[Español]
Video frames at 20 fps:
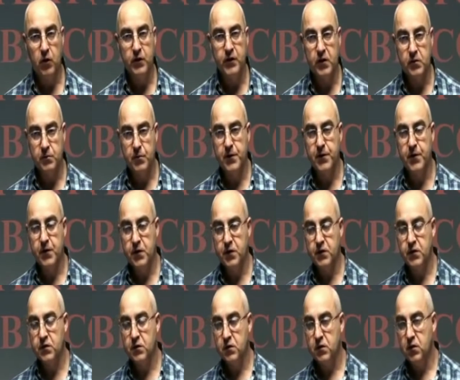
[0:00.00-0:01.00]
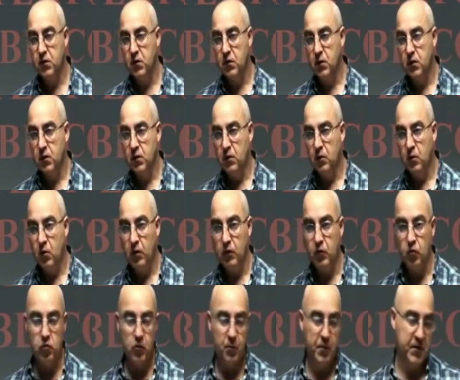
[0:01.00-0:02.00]
¿Cuántas veces
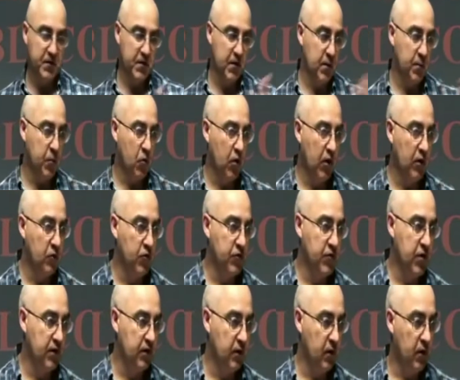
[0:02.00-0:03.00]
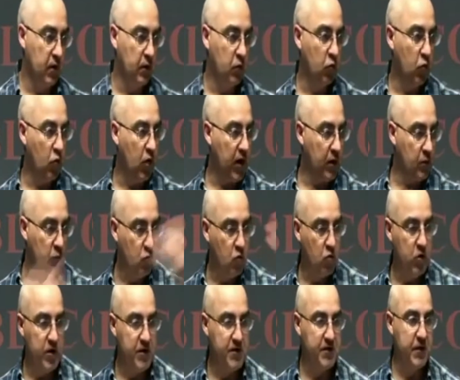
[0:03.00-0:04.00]
cuando uno pasea por la noche en un lugar
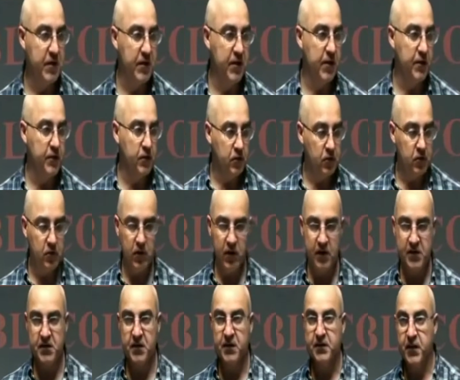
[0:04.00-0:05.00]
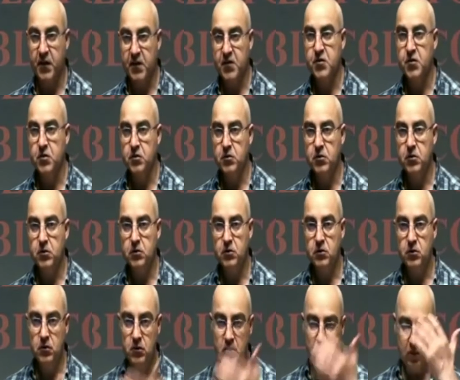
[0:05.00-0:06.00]
muy estrellado, este texto
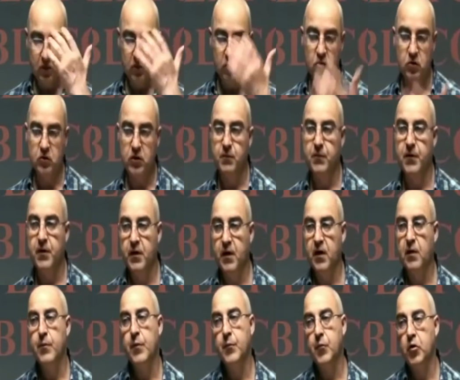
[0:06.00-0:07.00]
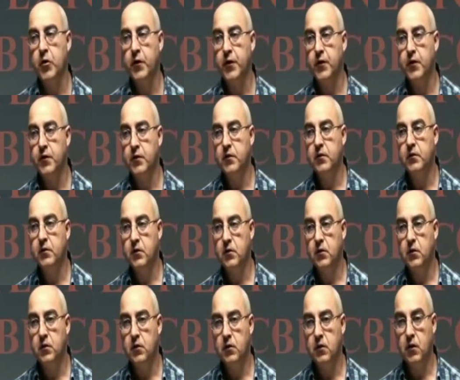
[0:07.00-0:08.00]
no te viene a la memoria?
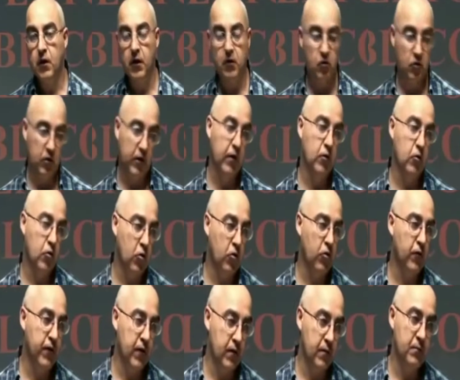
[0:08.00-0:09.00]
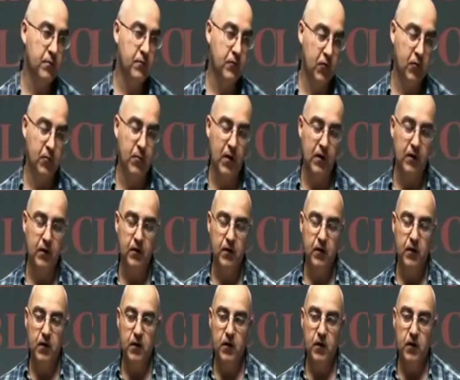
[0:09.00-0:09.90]
Claro, el que lo conoce, normal.